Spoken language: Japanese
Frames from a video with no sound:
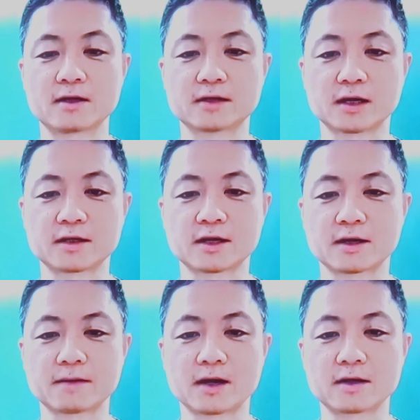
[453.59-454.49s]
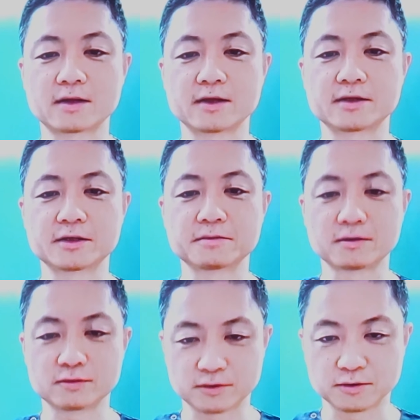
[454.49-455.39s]
体が曲がっていってしまうっ
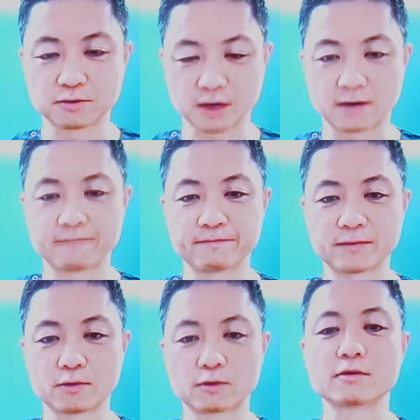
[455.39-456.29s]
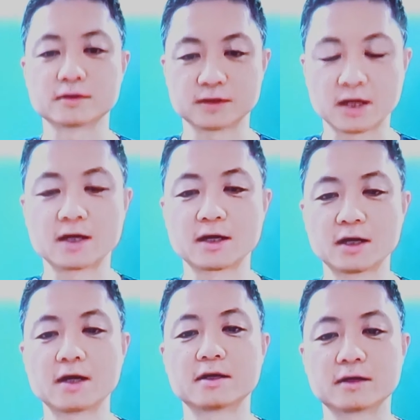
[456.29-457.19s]
ていうようなことですね。
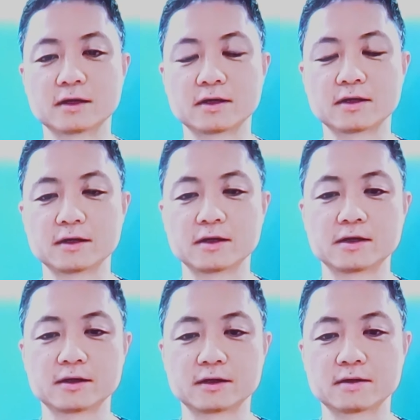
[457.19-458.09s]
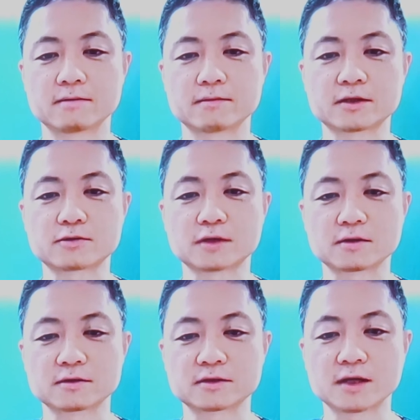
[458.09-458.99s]
えー、まあ、佐藤さん、
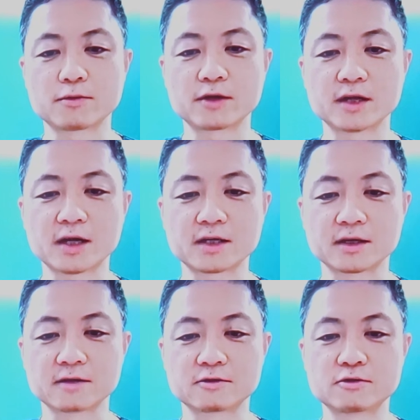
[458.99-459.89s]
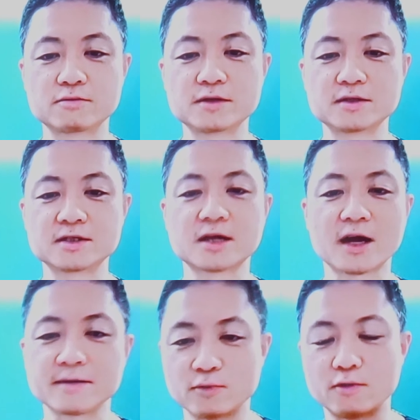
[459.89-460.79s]
背骨だけじゃなくて、首自体
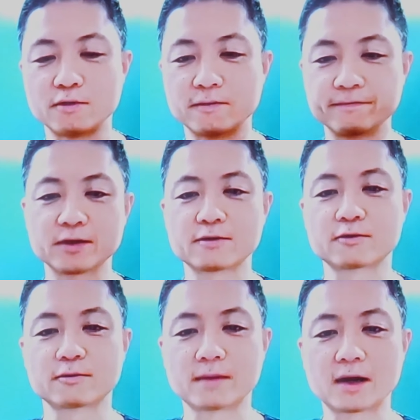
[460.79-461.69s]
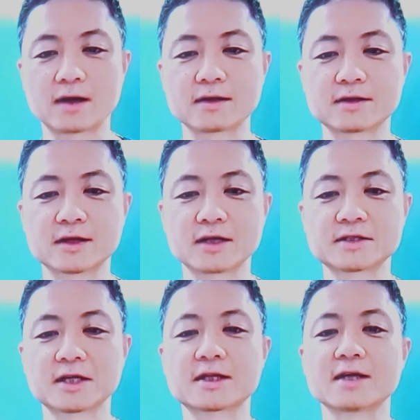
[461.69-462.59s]
も、ええ、そうですね。体が
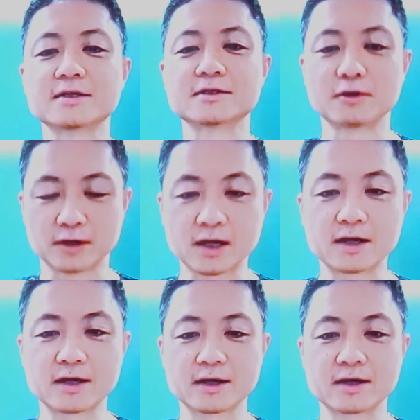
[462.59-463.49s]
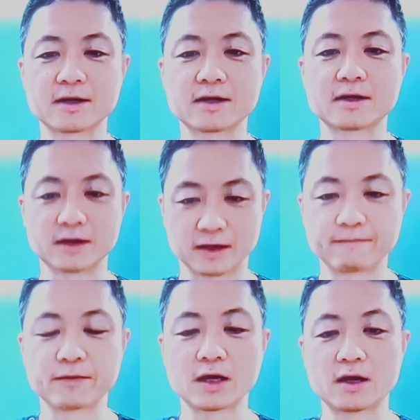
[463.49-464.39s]
すえ
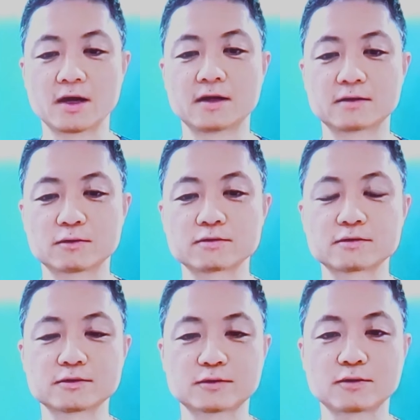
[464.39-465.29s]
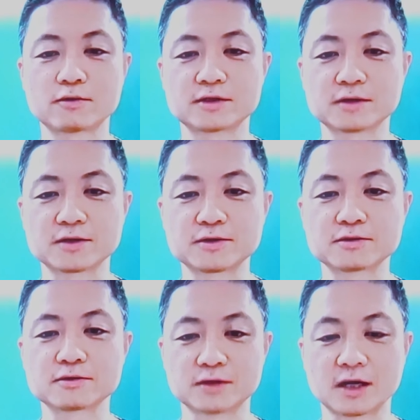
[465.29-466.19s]
えそうすると、実は手術
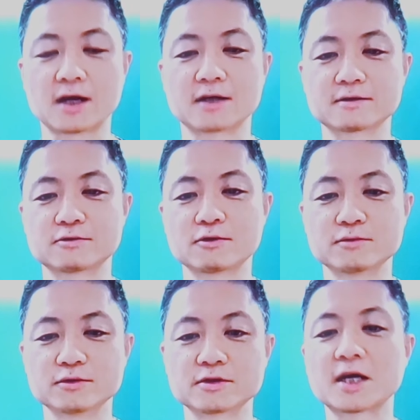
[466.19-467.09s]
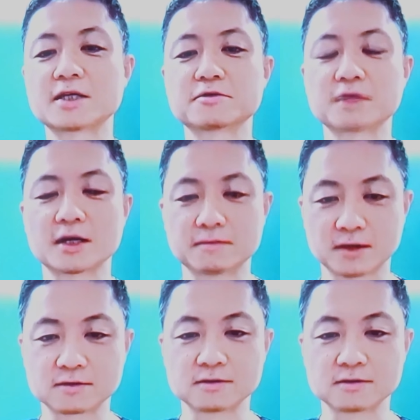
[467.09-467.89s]
がすごい難しくなります。